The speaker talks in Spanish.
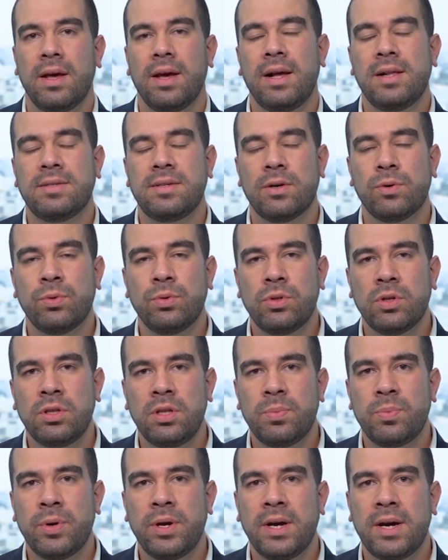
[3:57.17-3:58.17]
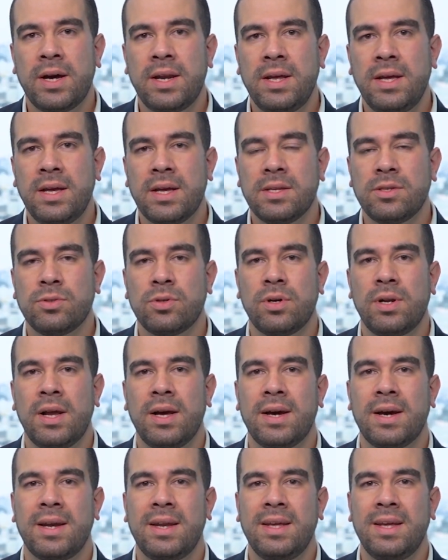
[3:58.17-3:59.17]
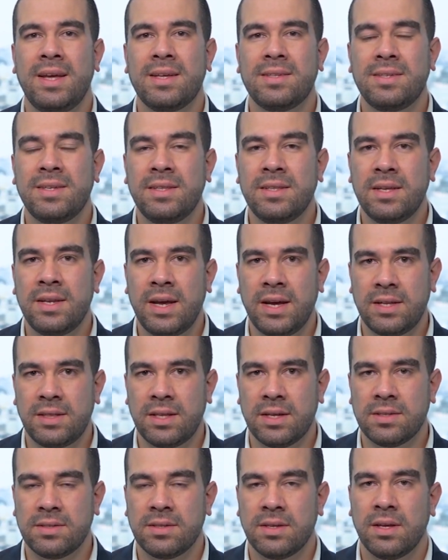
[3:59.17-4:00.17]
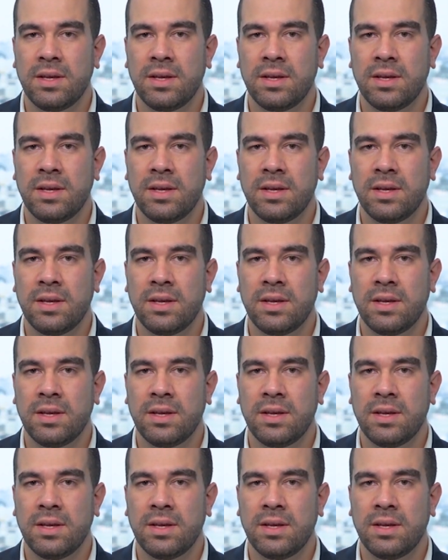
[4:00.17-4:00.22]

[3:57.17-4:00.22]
El segundo tipo de carillas son las carillas indirectas.